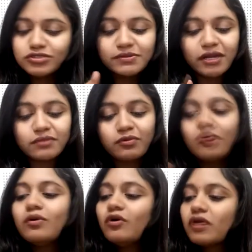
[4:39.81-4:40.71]
நியூஸு
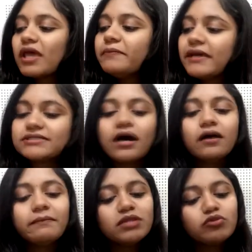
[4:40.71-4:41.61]
படிப்போம் ஒரு ரேப்
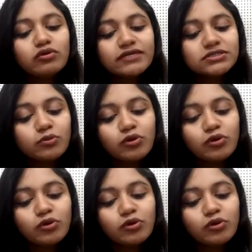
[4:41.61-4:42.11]
கேஸா பதிமூணு